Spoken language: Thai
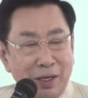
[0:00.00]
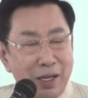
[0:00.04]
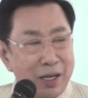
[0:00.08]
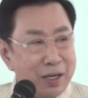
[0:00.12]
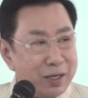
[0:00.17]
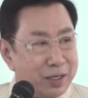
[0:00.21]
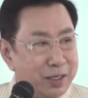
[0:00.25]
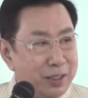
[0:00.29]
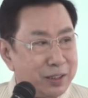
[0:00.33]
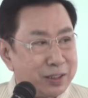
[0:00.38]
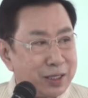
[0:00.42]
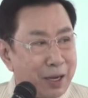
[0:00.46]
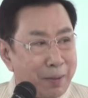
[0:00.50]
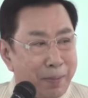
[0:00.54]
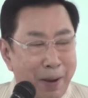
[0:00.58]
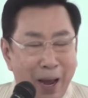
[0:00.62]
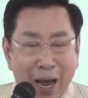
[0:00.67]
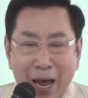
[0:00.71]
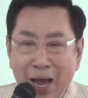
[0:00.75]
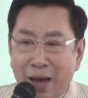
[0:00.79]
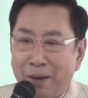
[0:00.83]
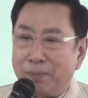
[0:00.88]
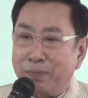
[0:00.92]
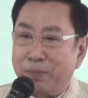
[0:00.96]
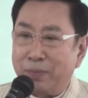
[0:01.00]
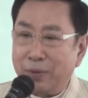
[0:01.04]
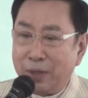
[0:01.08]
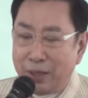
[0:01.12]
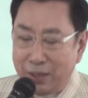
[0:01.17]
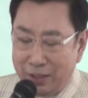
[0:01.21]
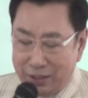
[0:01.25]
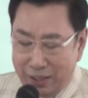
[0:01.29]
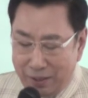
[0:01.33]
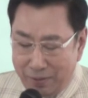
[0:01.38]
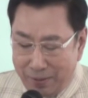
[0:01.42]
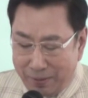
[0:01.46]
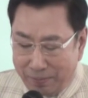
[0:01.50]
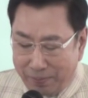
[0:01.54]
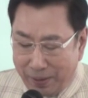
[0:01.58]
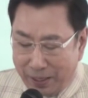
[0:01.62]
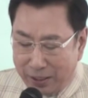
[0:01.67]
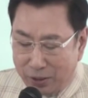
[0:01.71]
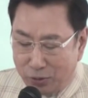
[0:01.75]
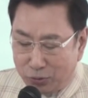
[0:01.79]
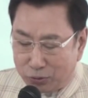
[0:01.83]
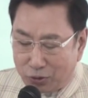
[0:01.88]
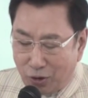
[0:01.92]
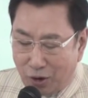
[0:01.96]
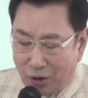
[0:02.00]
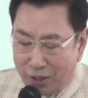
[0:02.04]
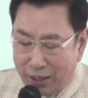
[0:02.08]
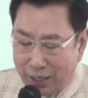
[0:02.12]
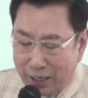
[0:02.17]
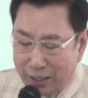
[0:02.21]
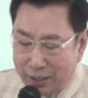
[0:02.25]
นี่คือสภาพที่มันเป็นอยู่ตอน